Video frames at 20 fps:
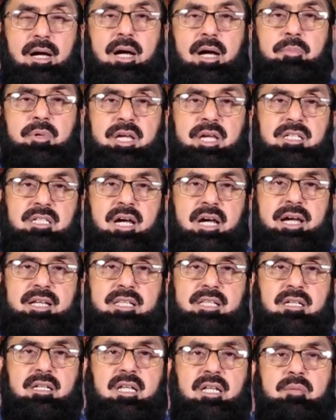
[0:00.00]
अब इस
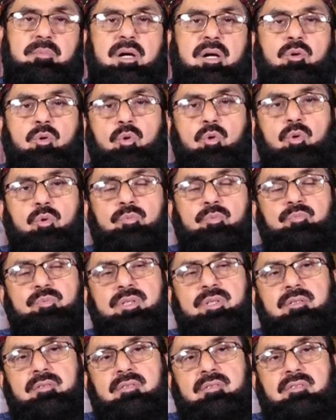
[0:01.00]
आयत करीमा को
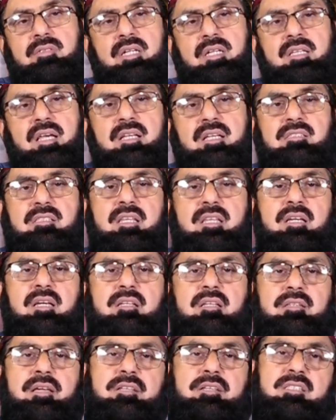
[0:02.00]
नाजायज़
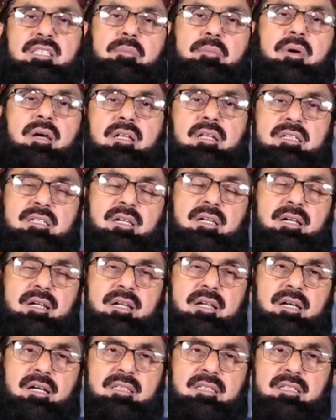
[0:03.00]
तरीके से इस्तेमाल किया
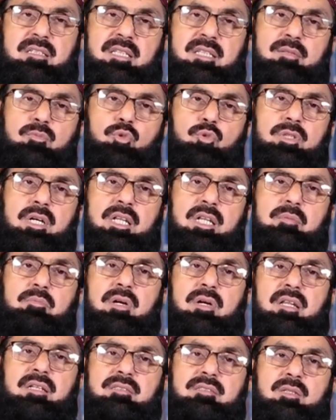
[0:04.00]
गया हज़रत अबू
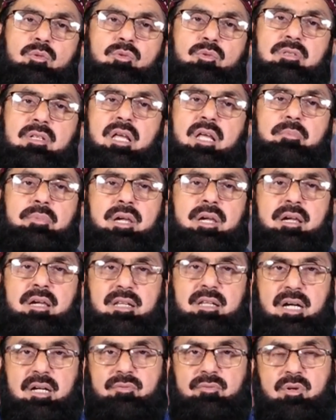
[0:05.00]
तालब सलाम के
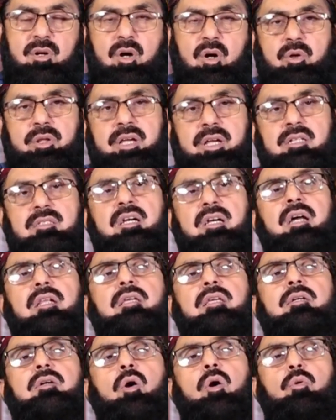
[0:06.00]
ख़िलाफ़ और एक
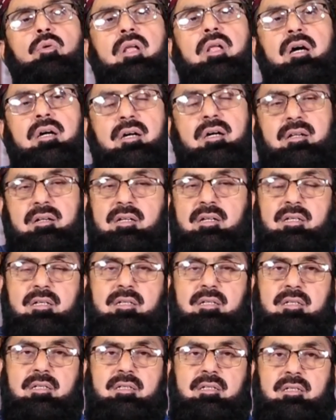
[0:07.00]
जाली कौल लाकर
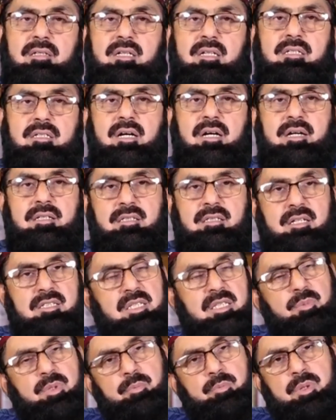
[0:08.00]
इस आयत के
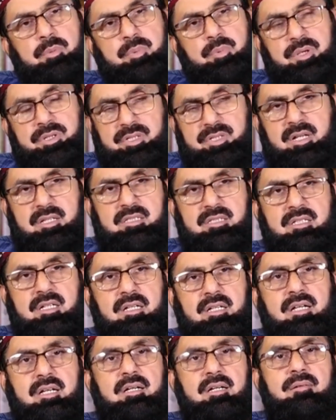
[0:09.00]
ज़मन में पेश कर
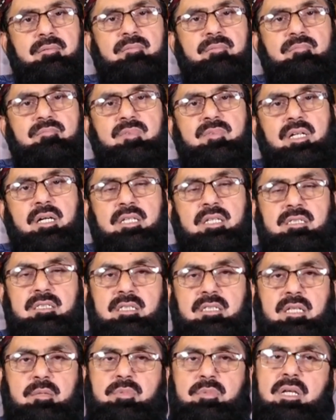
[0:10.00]
दिया गया
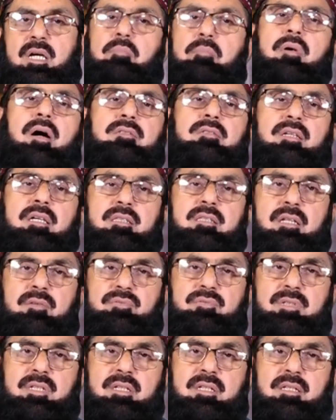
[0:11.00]
हज़रत इबन अब्बास की
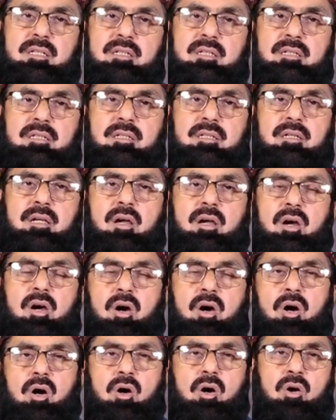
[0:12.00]
तरफ से
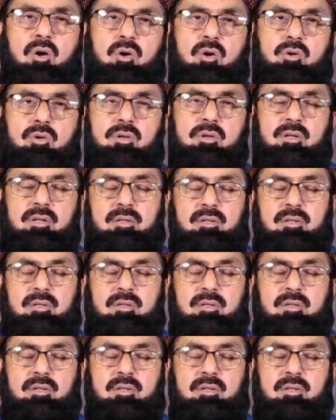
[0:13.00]
और